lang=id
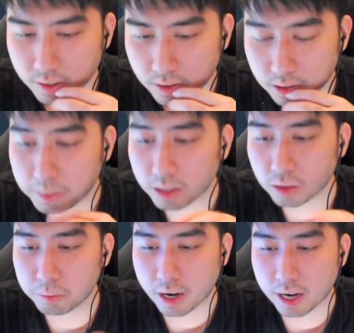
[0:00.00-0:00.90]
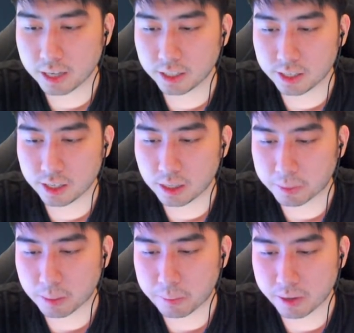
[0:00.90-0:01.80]
Cuman tumben aja sih
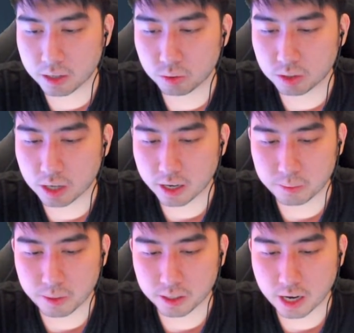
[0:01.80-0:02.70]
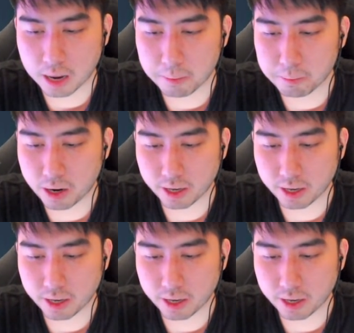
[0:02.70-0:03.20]
dapat cybernya susah guys Biasanya gampang